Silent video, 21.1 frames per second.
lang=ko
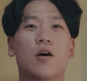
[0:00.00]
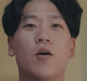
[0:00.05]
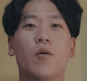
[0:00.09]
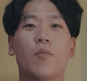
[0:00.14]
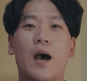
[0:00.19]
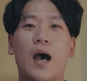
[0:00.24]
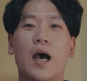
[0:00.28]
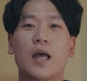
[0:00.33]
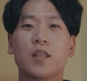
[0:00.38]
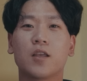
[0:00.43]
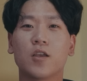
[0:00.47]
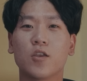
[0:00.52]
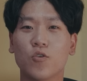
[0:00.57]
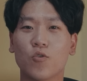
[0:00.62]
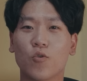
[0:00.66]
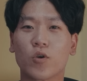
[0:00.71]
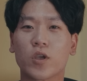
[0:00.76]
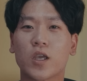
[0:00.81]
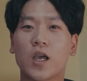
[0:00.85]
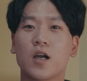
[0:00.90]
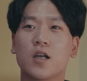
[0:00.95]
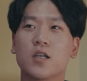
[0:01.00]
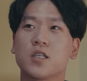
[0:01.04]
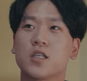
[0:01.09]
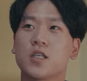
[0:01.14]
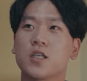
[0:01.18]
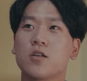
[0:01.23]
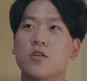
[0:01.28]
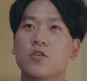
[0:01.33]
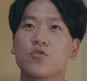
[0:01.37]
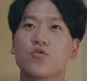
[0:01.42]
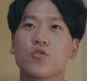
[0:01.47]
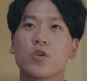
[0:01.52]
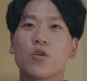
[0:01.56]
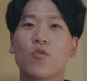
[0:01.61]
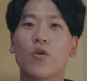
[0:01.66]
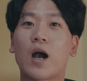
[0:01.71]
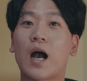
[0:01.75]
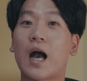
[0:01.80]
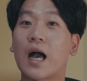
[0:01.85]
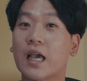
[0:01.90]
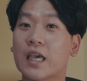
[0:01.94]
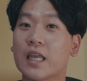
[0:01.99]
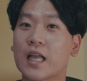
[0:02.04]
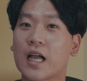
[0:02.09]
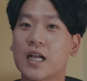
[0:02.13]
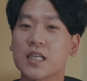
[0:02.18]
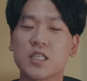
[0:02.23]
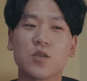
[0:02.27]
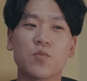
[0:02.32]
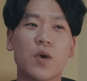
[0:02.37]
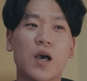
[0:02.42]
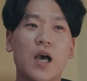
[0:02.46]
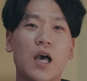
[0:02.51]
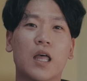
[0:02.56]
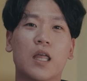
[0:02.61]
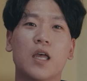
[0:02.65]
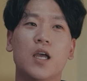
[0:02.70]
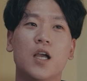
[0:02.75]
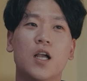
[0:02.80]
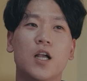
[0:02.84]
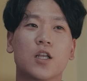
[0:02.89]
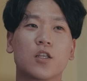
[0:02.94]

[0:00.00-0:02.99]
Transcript: 더 많은 용량을 실을 수 있고 하긴 하지만